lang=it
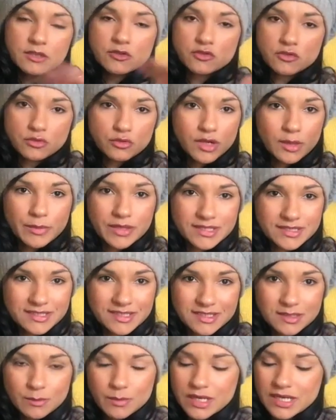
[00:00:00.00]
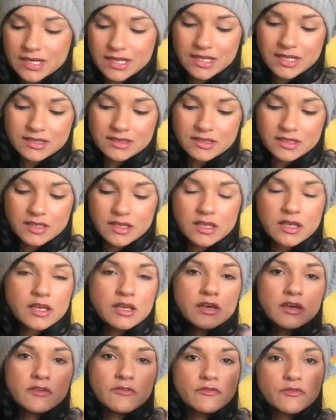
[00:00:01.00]
io sono una patita di barrette
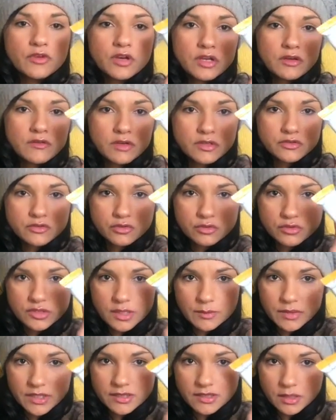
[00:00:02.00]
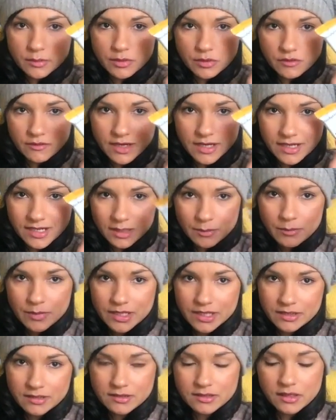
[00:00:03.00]
e volevo assolutamente provare le
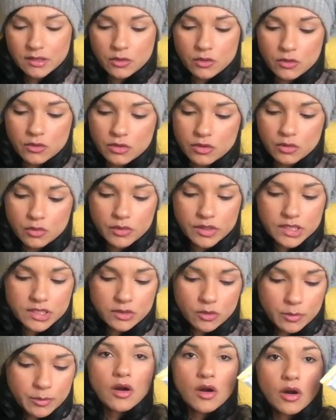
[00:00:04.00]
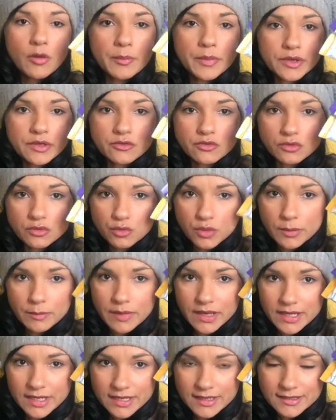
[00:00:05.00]
barrette loro quindi ho preso due
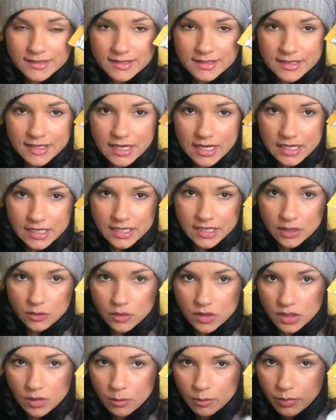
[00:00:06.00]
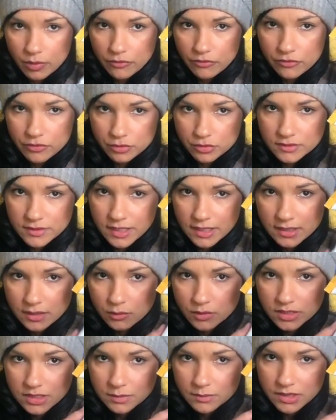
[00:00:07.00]
barrette della linea quella un po' fruttata
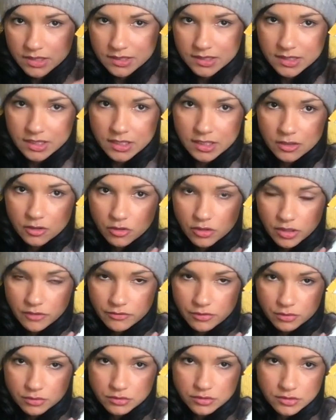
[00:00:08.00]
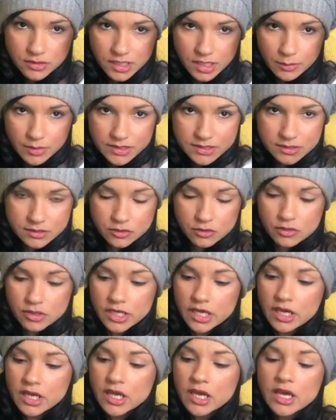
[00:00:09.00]
quindi mirtillo e frutto della
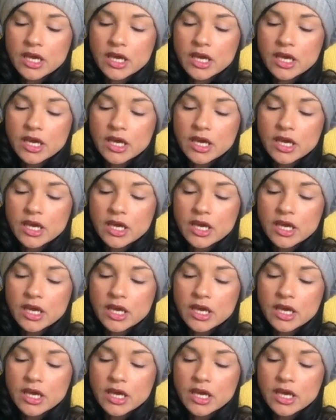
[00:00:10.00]
passione